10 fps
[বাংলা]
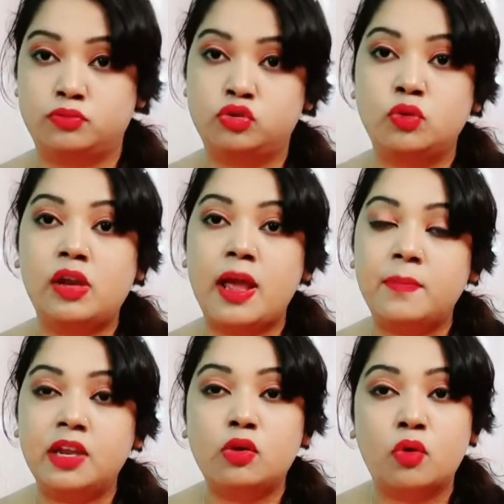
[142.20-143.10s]
চুল
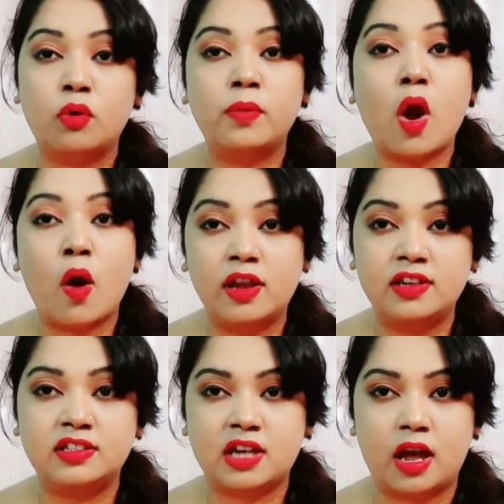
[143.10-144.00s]
এমনি খুবই
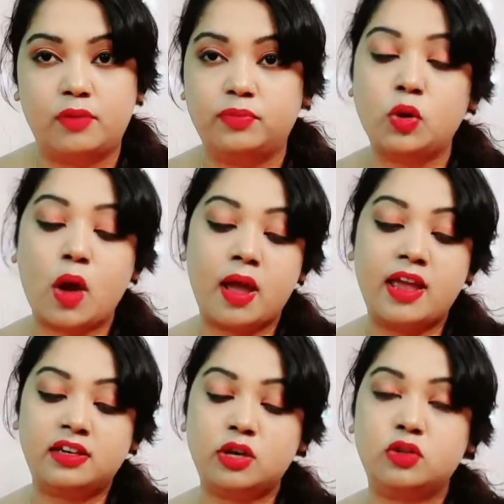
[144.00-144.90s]
অয়েলি স্কাল তো
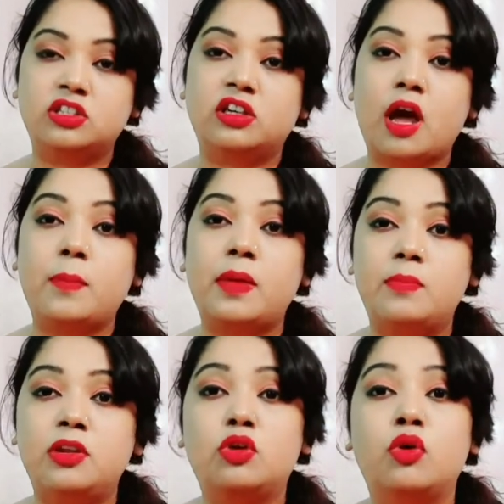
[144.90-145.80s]
এইটা হচ্ছে ডাব
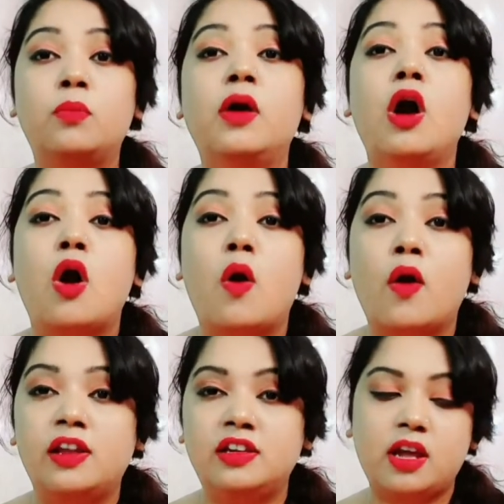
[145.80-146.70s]
এমনি খুব
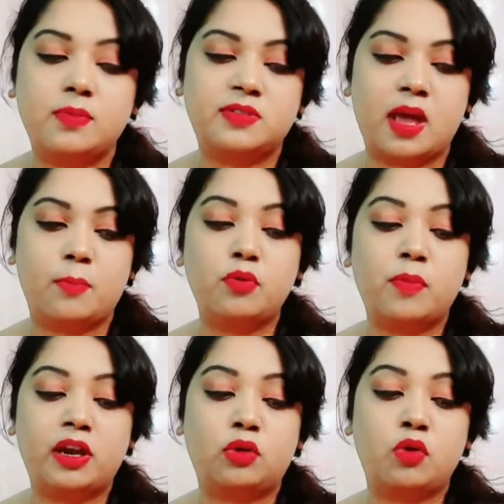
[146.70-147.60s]
অয়েলি টাইপ শ্যাম্পু
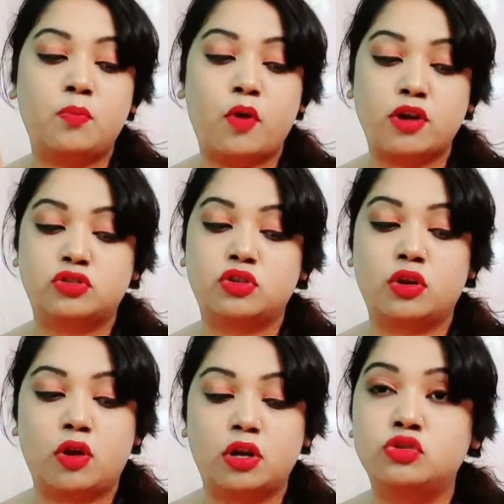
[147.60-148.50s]
মানে খুব ময়েশ্চার
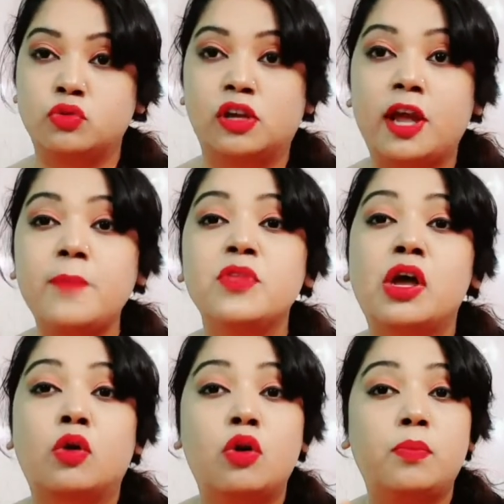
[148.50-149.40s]
করে চুলকে
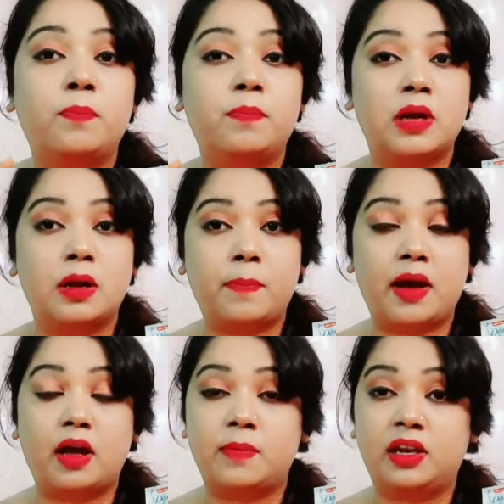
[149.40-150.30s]
খুব
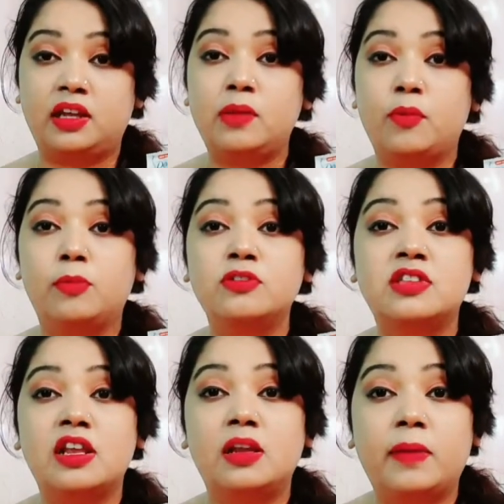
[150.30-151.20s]
মানে কি বলবো
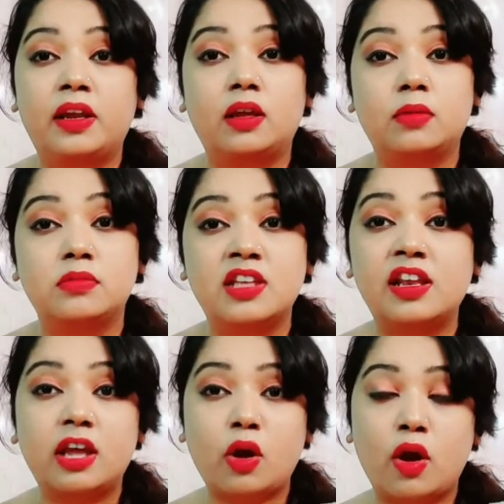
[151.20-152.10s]
সিল মানে
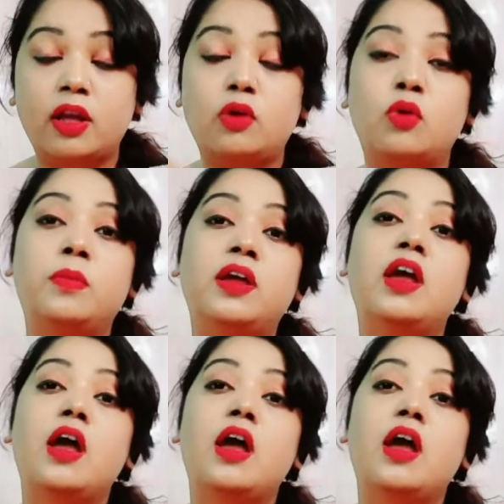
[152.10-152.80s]
সিল্কি করে খুবই